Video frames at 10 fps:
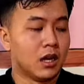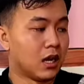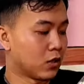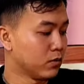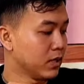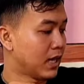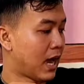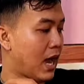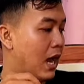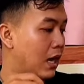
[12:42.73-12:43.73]
à, cũng như
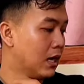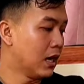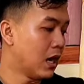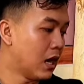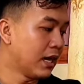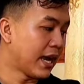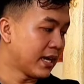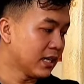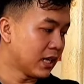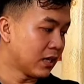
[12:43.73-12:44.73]
là à, ở
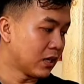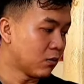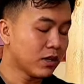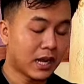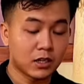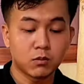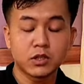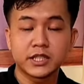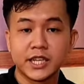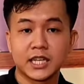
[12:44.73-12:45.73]
đây đó thì cũng Quốc Thành cũng
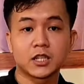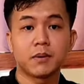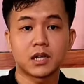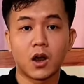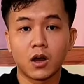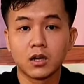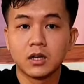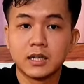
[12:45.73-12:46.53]
có chia lại cho bà con